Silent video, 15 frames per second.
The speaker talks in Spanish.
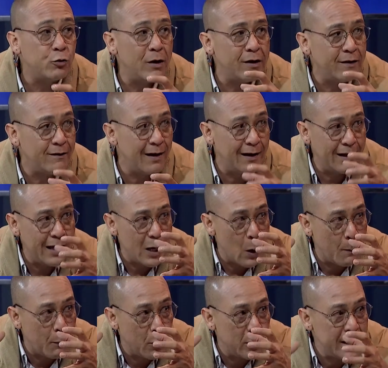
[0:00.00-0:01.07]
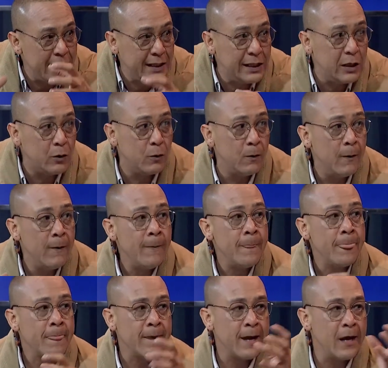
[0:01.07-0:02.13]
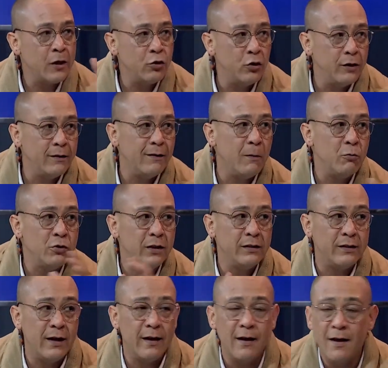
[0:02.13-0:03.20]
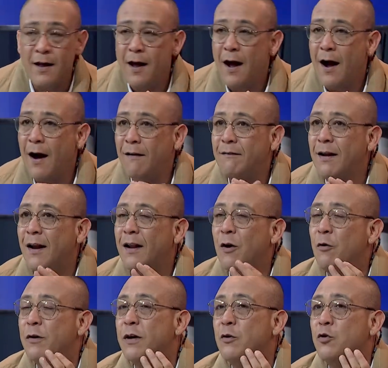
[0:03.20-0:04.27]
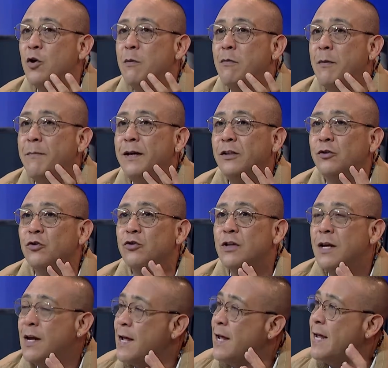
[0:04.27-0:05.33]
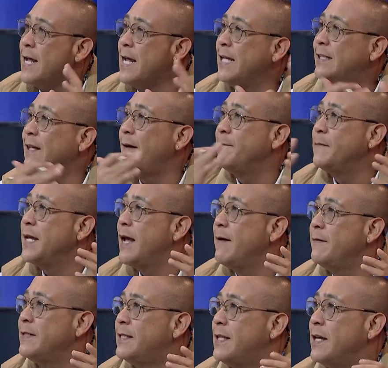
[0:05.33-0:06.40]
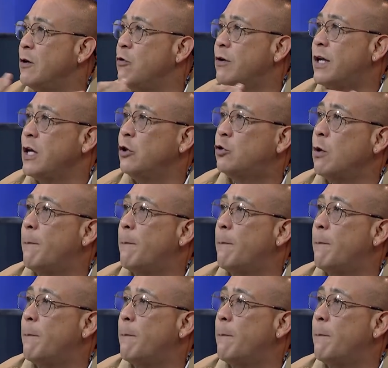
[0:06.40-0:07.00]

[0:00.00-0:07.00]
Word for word: a nivel geopolítico, que es donde vamos a entrar a hablar ahora en unos momentos. Y también sigue un quinto